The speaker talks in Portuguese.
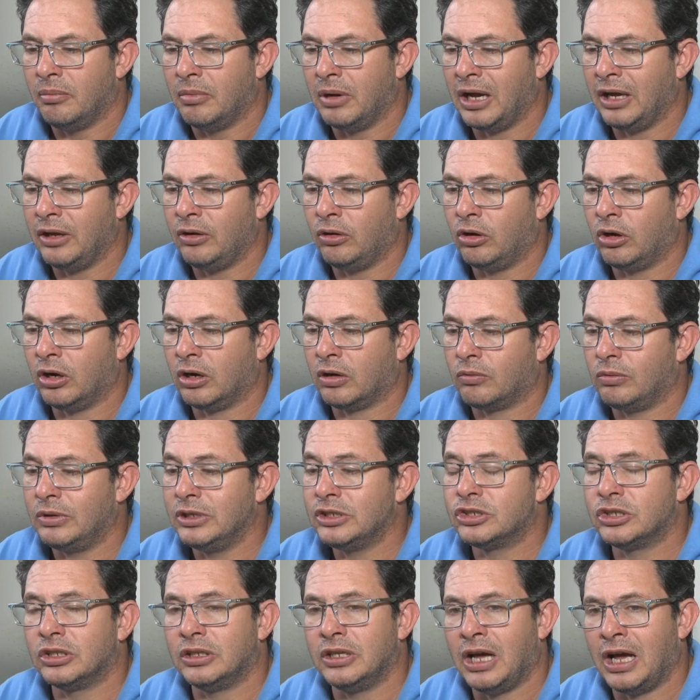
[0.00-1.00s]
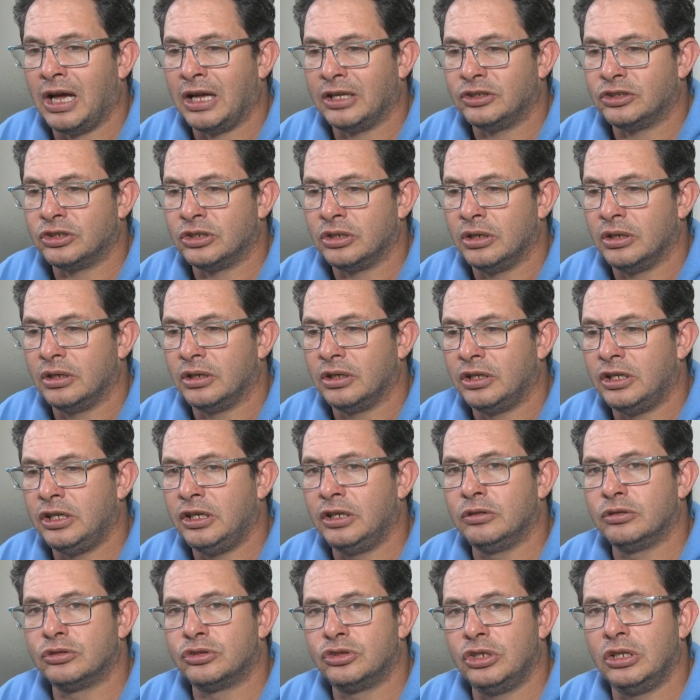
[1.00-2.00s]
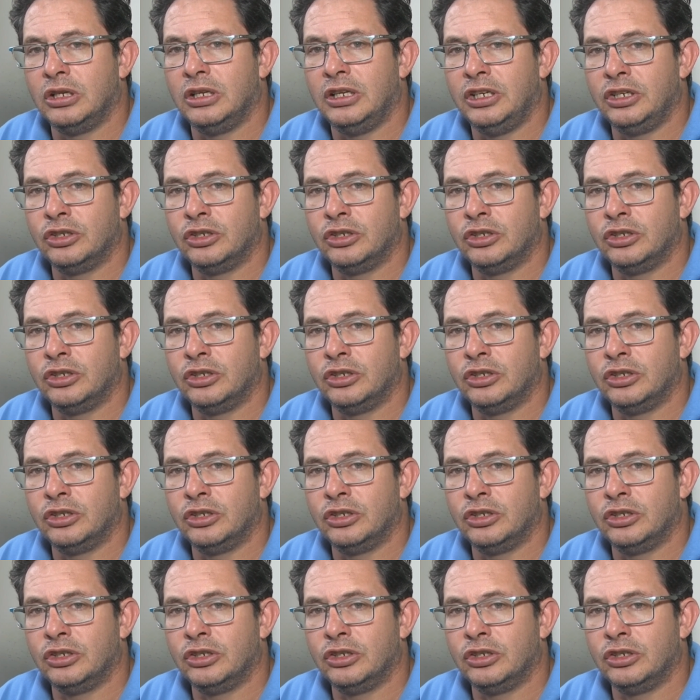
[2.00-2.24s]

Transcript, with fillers: maior quantidade, quilos de